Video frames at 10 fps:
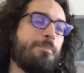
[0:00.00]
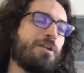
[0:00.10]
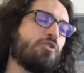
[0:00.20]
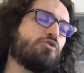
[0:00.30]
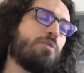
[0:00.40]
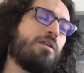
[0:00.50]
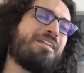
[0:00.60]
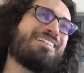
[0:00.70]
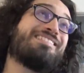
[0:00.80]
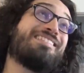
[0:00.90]
per costruire
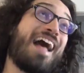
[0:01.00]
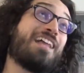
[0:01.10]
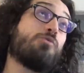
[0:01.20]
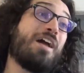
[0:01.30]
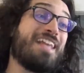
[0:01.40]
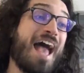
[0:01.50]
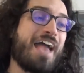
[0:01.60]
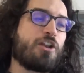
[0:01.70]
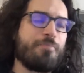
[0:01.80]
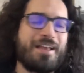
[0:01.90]
una statua di
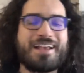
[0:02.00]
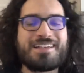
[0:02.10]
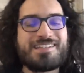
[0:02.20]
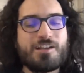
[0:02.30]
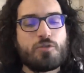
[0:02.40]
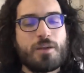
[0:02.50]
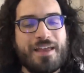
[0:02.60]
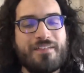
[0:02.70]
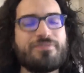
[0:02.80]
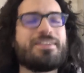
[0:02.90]
Iron Man che
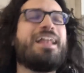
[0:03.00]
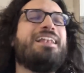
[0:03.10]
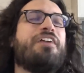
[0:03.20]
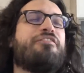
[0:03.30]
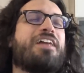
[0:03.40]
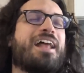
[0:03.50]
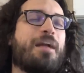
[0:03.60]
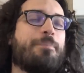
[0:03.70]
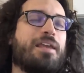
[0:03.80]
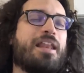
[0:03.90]
sicuramente le farà
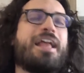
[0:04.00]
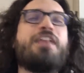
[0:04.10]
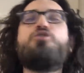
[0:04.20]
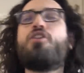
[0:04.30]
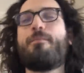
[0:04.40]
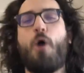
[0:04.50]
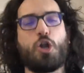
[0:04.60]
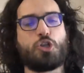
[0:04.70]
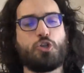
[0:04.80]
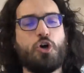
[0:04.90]
capire che non è
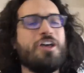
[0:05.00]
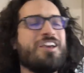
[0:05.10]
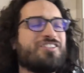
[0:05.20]
morto,